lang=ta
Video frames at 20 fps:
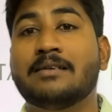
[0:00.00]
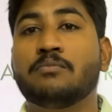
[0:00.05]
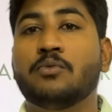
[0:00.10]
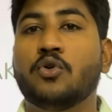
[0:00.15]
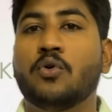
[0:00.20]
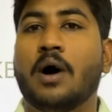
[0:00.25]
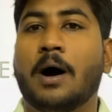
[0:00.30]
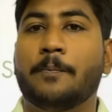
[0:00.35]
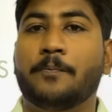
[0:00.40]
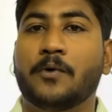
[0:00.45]
அண்ட்
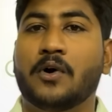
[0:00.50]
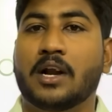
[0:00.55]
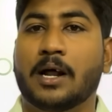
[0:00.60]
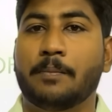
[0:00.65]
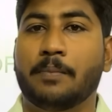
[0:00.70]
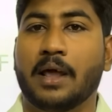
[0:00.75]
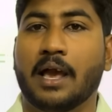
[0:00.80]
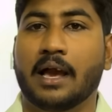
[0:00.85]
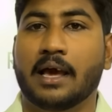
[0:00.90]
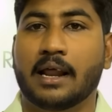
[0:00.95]
மூவ் அப்போர்ட்
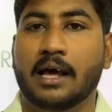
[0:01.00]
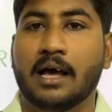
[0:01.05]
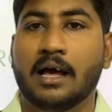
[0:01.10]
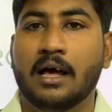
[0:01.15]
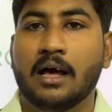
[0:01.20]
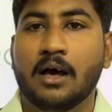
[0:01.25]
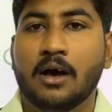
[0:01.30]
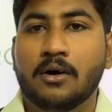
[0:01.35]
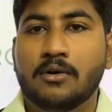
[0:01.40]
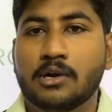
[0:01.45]
அப்படிங்கிற
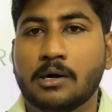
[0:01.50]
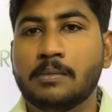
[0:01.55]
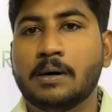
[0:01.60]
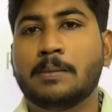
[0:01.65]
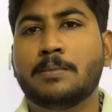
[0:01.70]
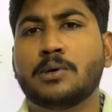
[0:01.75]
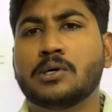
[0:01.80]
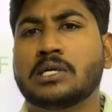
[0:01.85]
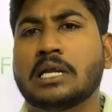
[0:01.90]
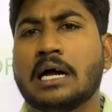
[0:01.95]
ரொம்ப
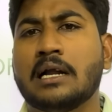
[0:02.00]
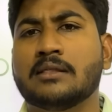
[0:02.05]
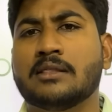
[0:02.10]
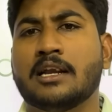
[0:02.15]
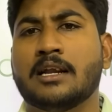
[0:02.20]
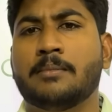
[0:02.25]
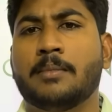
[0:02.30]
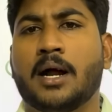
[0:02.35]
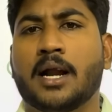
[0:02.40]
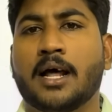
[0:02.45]

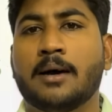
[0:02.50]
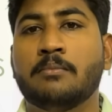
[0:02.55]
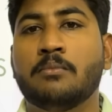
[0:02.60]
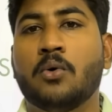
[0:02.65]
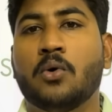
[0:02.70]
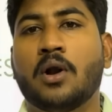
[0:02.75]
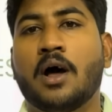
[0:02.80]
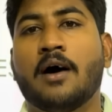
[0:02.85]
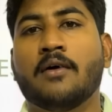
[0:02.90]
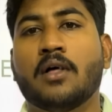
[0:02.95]
முட்டாள்தனமான
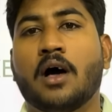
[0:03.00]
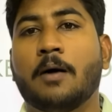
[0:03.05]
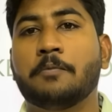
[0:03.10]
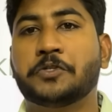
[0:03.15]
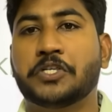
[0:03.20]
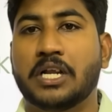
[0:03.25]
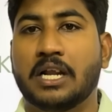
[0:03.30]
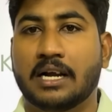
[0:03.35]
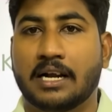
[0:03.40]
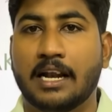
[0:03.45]
மூணாவது
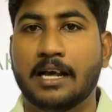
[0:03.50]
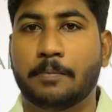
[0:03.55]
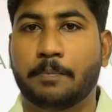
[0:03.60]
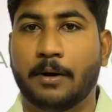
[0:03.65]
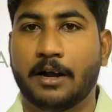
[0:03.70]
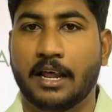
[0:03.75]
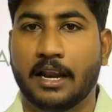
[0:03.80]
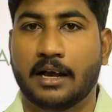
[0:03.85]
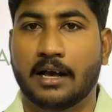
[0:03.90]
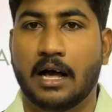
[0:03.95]
ஆப்ஷனை கிளிக்
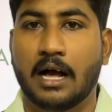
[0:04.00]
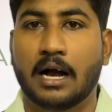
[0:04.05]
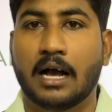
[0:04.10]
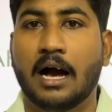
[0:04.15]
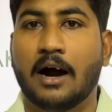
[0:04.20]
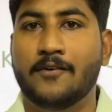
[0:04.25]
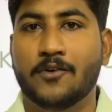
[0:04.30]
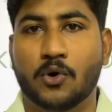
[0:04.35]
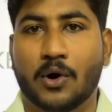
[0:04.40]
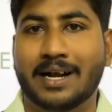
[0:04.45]
பண்ணியிருக்காங்க
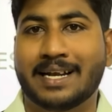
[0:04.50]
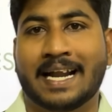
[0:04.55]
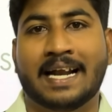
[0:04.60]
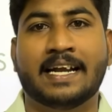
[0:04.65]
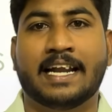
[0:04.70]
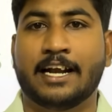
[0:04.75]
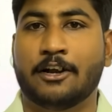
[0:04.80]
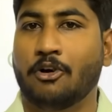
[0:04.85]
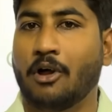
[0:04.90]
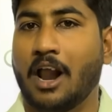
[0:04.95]
அவங்களோட
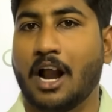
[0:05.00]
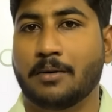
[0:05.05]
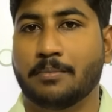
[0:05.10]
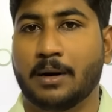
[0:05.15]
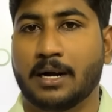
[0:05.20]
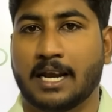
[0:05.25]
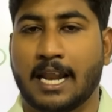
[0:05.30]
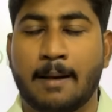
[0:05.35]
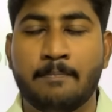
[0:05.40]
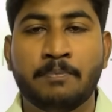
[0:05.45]
டென்டேட்டிவ்
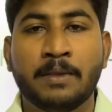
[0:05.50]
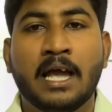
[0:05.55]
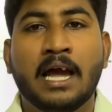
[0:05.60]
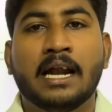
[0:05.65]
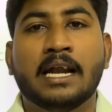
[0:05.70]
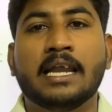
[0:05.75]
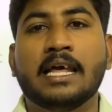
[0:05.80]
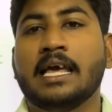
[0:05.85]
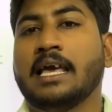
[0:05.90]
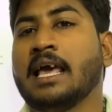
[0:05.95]
அலாட்மெண்ட்டில்
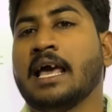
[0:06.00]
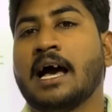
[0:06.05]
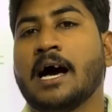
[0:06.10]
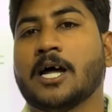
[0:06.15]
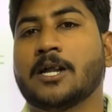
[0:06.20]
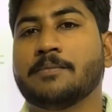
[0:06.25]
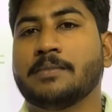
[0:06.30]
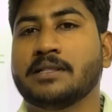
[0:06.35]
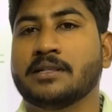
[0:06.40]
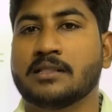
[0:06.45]
நீங்கள்
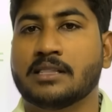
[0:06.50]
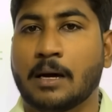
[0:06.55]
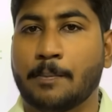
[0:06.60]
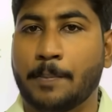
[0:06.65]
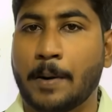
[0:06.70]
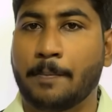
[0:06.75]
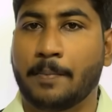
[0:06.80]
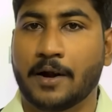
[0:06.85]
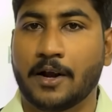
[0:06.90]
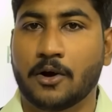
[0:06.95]
யாரும் இந்த
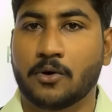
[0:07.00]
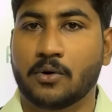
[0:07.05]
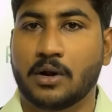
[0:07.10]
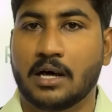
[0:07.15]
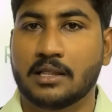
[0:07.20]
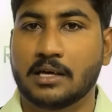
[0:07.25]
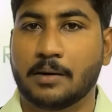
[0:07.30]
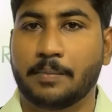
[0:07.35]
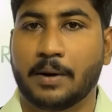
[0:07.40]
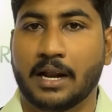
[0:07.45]
தப்பை
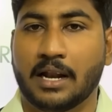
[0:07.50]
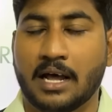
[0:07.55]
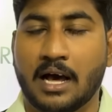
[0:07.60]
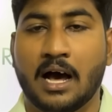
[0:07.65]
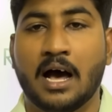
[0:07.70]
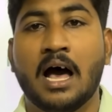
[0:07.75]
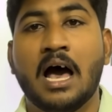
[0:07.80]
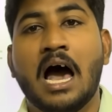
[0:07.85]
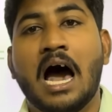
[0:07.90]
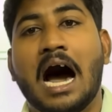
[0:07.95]
பண்ணக்கூடாது அப்படின்னா
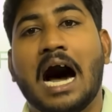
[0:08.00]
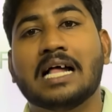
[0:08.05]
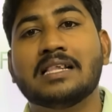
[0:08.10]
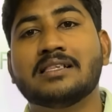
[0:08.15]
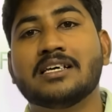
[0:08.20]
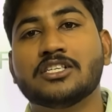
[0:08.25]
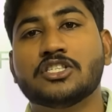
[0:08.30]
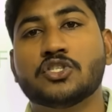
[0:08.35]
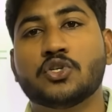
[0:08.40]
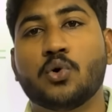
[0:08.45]

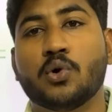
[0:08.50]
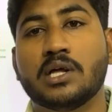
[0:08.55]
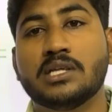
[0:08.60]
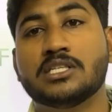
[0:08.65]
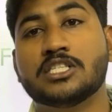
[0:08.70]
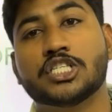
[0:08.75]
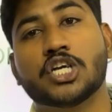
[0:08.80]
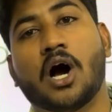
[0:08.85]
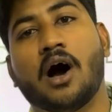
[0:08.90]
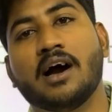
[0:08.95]
அந்த
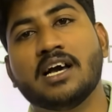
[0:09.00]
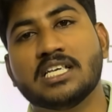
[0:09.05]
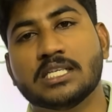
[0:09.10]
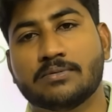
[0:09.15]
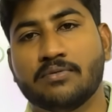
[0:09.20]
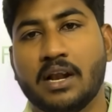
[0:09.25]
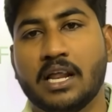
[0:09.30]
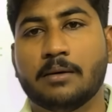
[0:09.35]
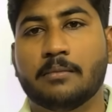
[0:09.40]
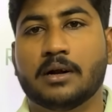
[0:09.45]
ஸ்டூடெண்ட் சாய்ஸ்
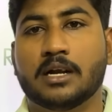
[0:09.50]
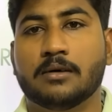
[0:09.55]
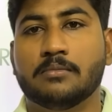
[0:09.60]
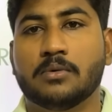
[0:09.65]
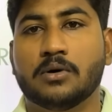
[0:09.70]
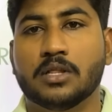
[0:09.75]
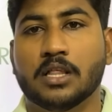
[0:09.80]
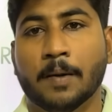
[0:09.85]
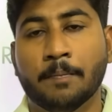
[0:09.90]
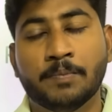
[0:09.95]
ஃபில்லிங்
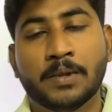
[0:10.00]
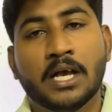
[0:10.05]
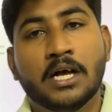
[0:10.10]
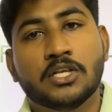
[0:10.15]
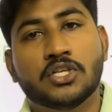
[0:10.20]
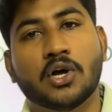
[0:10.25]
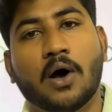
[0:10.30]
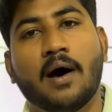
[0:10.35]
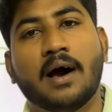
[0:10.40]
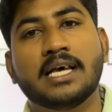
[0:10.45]
பண்ணும்போது
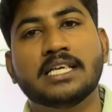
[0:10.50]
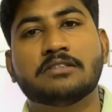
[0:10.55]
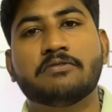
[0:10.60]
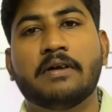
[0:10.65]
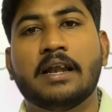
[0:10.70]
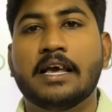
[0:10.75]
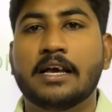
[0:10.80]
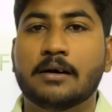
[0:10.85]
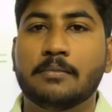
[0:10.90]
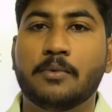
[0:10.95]
சாய்ஸ்
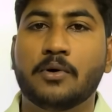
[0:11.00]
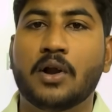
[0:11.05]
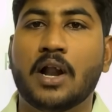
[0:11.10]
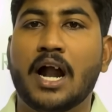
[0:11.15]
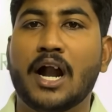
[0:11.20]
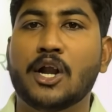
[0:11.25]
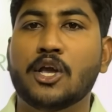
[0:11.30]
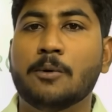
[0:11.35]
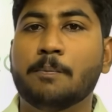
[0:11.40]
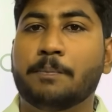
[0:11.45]
ஃபில்லிங்க்கு
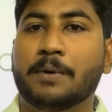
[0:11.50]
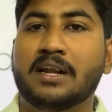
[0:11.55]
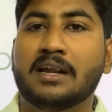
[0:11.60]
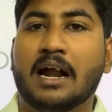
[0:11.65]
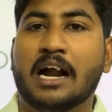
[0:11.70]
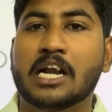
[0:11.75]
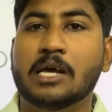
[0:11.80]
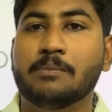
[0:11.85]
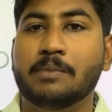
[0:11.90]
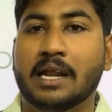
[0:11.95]
முன்னாடியும்
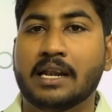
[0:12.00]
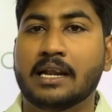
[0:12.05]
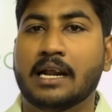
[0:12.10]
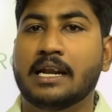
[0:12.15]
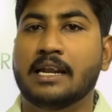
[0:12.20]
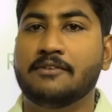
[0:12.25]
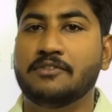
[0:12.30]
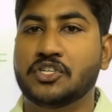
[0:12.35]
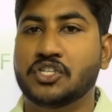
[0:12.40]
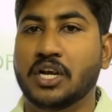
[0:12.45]
பின்னாடியும்
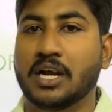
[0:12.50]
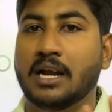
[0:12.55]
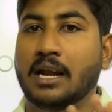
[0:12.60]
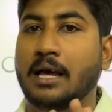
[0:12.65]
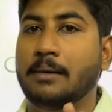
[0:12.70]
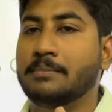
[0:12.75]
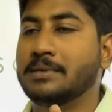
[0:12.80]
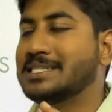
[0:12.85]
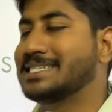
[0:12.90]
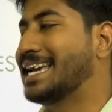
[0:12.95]
என்னென்ன
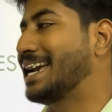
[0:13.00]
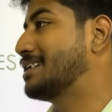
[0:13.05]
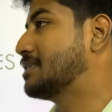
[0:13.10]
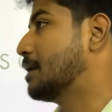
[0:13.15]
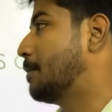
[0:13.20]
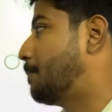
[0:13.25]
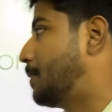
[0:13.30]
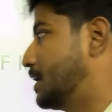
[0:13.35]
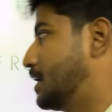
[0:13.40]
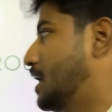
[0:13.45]
விஷயங்களை
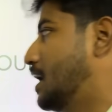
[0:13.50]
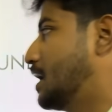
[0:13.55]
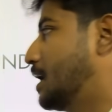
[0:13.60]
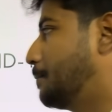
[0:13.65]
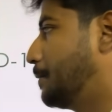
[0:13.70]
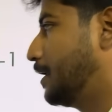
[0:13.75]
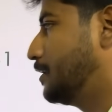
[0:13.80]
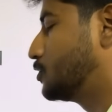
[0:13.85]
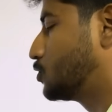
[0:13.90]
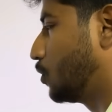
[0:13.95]
மிஸ்டேக்ஸாக பண்ணாங்க
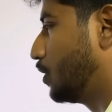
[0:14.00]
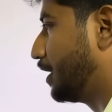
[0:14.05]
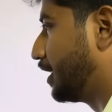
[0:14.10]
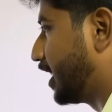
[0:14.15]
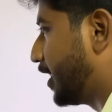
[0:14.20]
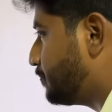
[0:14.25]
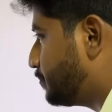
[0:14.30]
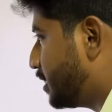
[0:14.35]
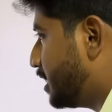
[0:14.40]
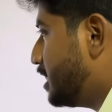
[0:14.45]
அப்படின்னு
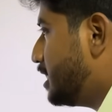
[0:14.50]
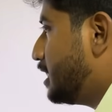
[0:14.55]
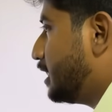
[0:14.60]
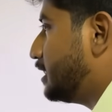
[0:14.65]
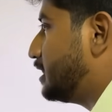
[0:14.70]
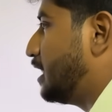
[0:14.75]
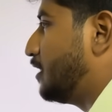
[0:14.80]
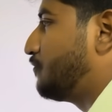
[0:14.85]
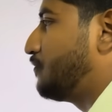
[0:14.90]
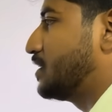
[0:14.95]
சொல்லிடுறேன்
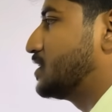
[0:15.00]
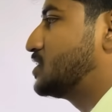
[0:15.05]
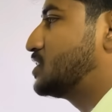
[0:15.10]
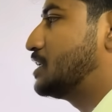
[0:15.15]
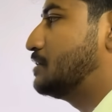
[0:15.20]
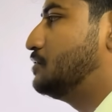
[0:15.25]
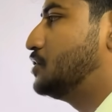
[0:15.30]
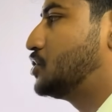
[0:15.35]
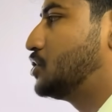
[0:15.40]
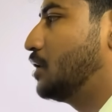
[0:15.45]
இதில்
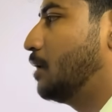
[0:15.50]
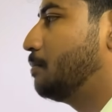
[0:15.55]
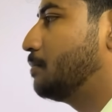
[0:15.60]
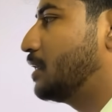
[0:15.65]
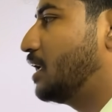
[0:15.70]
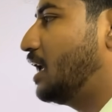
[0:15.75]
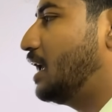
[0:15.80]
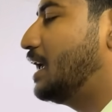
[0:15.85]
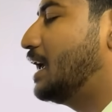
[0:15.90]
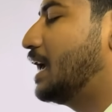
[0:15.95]
ஃபஸ்ட்டு விஷயம்
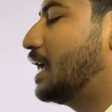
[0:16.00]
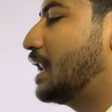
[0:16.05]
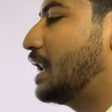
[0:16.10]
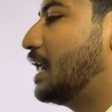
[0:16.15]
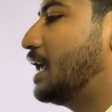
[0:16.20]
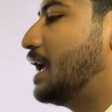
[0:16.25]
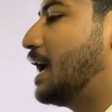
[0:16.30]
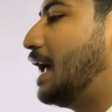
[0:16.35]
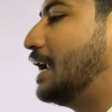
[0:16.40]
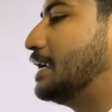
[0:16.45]

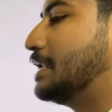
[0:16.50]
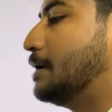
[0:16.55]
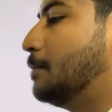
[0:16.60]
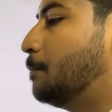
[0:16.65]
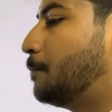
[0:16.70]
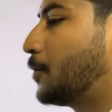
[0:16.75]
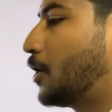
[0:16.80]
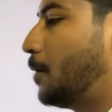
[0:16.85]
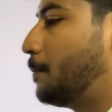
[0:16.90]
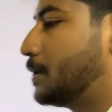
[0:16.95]
இயர்லி அண்ட்
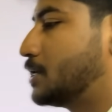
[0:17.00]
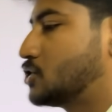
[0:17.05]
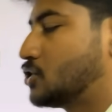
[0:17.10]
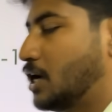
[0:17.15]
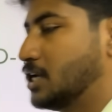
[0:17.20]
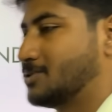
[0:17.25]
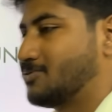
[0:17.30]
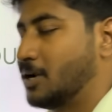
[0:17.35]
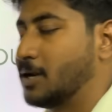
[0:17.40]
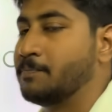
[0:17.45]
இம்ப்ராப்பர்
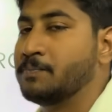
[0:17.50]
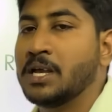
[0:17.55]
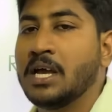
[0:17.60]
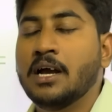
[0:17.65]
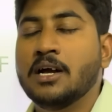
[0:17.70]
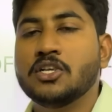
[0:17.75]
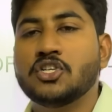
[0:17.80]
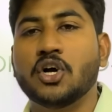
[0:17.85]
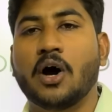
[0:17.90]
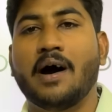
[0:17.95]
சாய்ஸ் ஃபில்லிங்
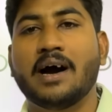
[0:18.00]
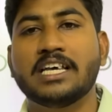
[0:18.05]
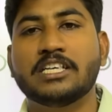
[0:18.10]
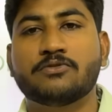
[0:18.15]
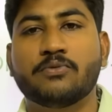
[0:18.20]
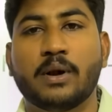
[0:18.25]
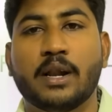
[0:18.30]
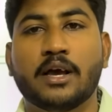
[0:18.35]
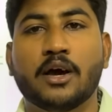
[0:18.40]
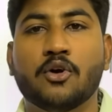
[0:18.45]
சாய்ஸ்
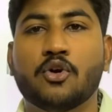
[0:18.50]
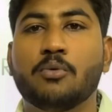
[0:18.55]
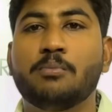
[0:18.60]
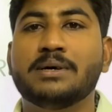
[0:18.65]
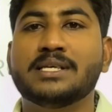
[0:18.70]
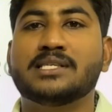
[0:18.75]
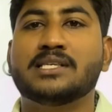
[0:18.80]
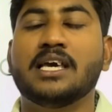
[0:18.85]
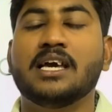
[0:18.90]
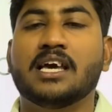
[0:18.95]
ஃபில்லிங்கை ரொம்ப
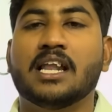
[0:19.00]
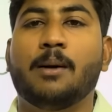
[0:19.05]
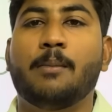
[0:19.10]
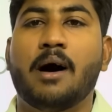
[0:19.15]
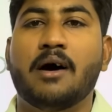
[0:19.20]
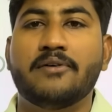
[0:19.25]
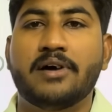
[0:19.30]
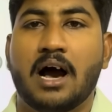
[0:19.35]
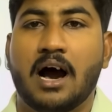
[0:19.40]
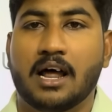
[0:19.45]

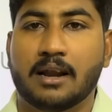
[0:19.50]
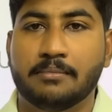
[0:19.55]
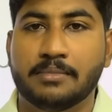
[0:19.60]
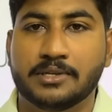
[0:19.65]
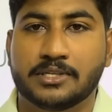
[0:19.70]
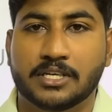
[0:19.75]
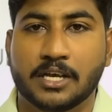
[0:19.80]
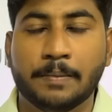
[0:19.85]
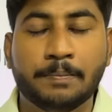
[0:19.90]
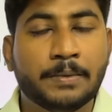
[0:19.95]
சீக்கிரமாகவே
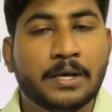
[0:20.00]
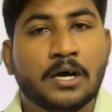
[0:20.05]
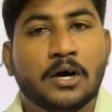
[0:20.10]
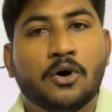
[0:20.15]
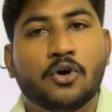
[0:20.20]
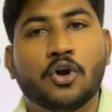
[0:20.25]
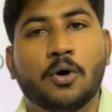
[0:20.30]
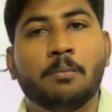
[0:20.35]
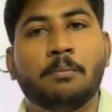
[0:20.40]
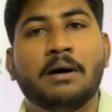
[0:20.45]
ஆரம்பிச்சு
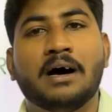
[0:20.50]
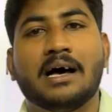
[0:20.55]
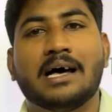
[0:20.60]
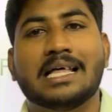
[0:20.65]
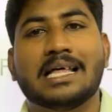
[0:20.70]
ரொம்ப